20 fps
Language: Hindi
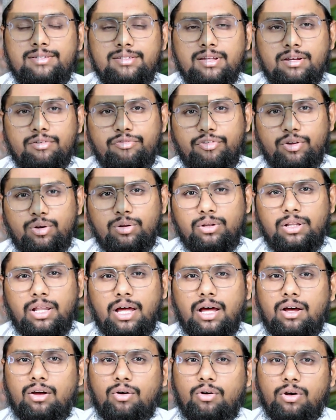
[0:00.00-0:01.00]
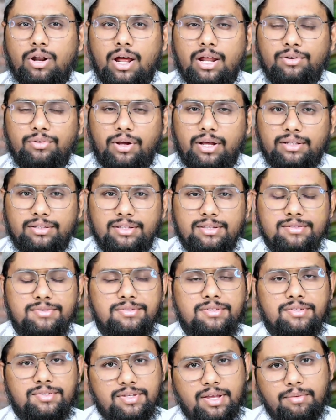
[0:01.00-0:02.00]
अस्तफ़िर कुरान
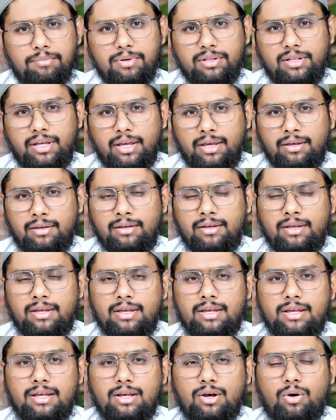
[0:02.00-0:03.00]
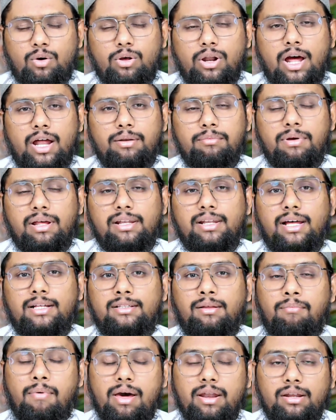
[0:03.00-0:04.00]
हदीस से साबित है कुरान में
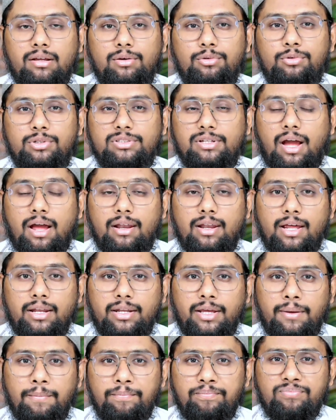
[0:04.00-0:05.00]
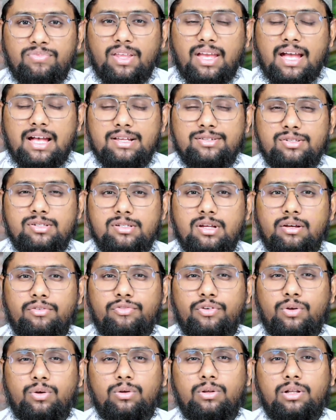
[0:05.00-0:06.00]
अल्लाह तबारक व ताली ने
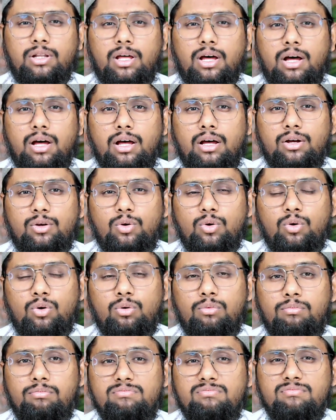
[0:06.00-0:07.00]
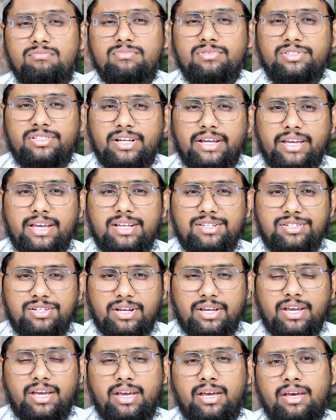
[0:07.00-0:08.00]
अस्तफ़िर को जगह
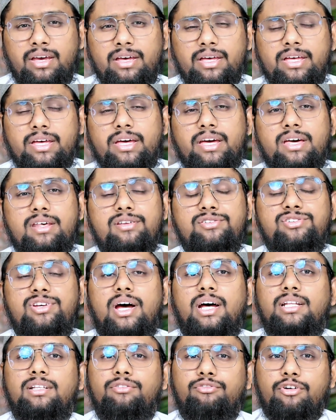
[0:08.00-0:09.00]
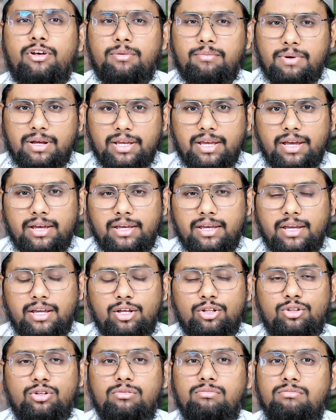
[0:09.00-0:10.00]
जगह इरशाद फरमाया
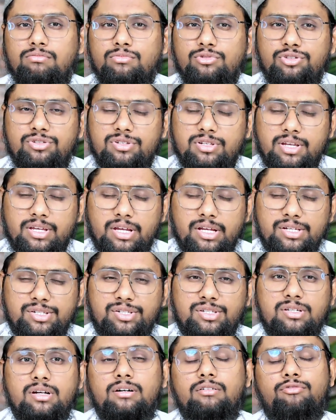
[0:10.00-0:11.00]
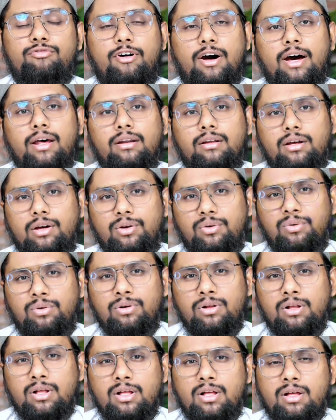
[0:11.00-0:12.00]
है कि तुम मुझसे अस्तगफार
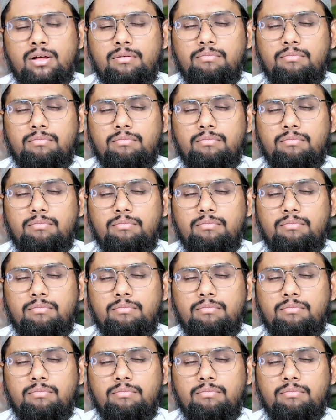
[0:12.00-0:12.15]
करो